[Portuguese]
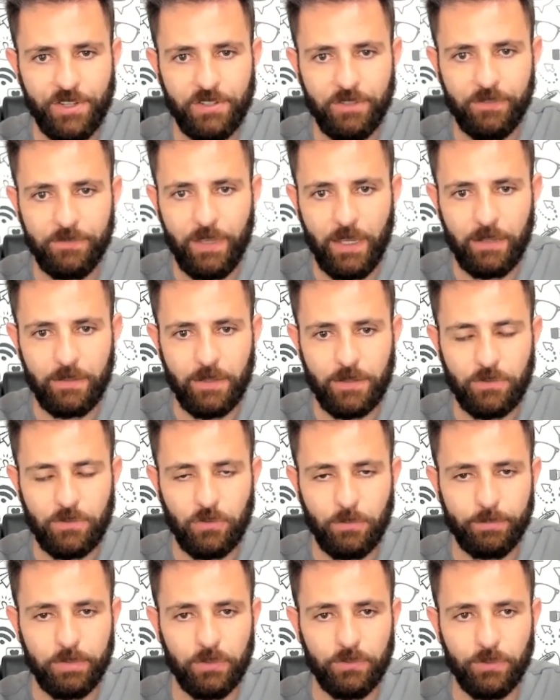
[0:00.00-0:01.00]
de vendas
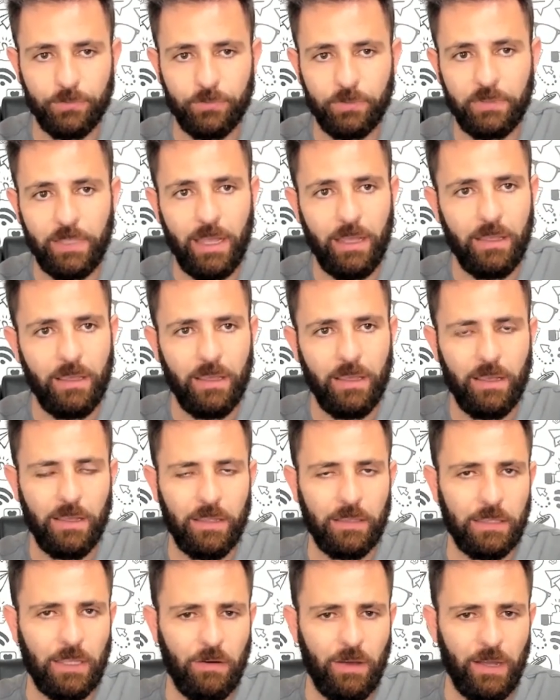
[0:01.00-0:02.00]
do produto, tá? Então